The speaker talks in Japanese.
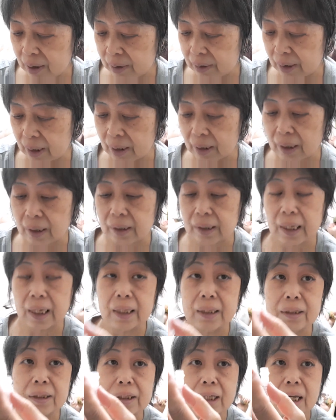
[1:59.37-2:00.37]
なんか
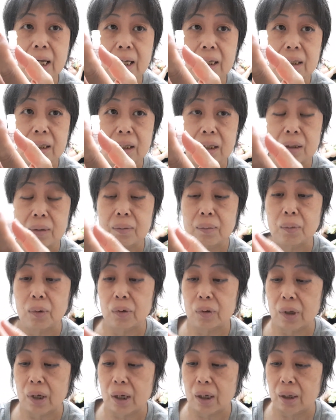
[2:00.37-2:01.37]
検査液も
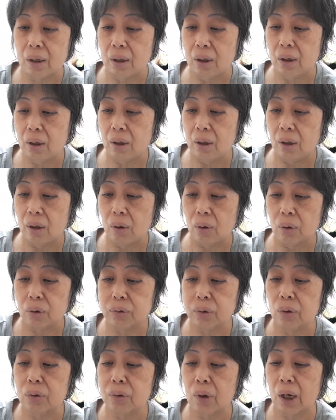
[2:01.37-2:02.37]
ねほ
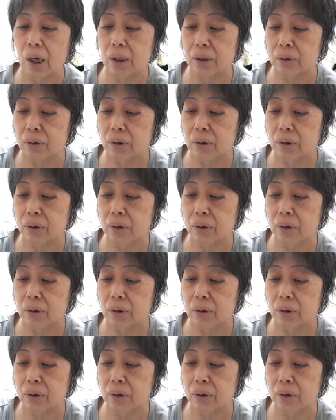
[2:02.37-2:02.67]
とんど入っ